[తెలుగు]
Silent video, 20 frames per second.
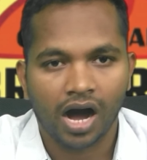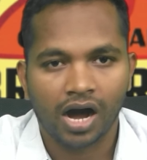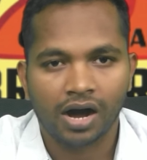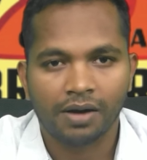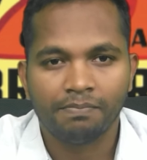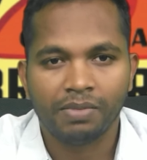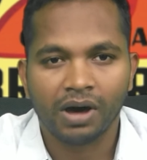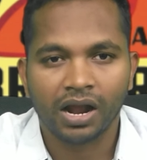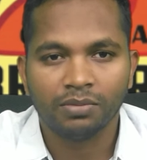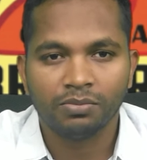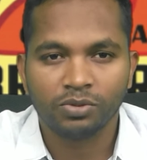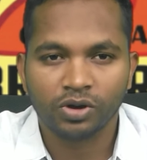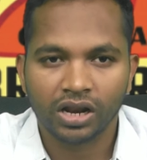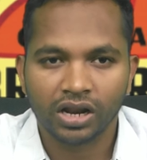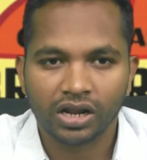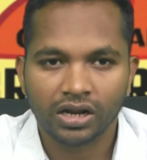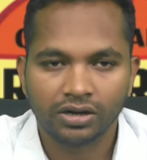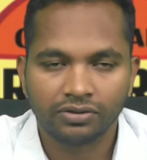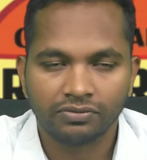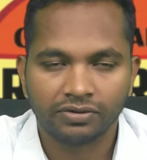ఆ బలము
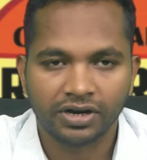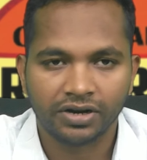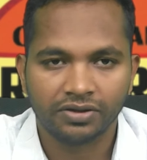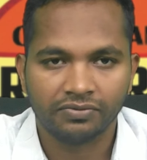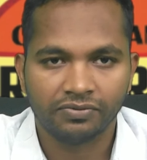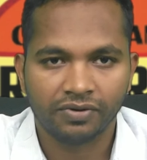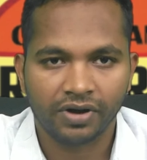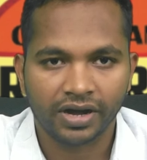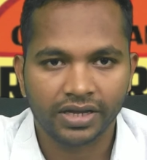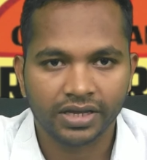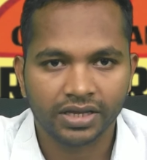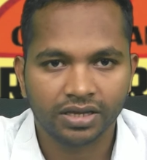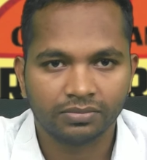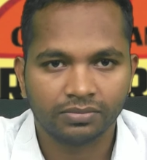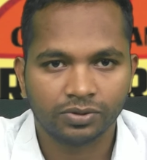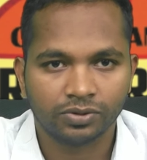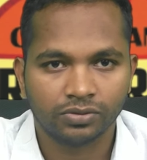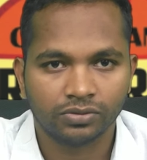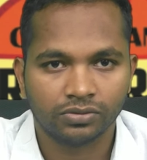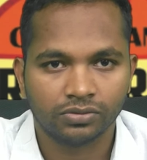గలిగినటువంటి
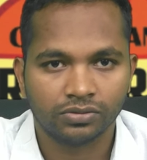వాక్యము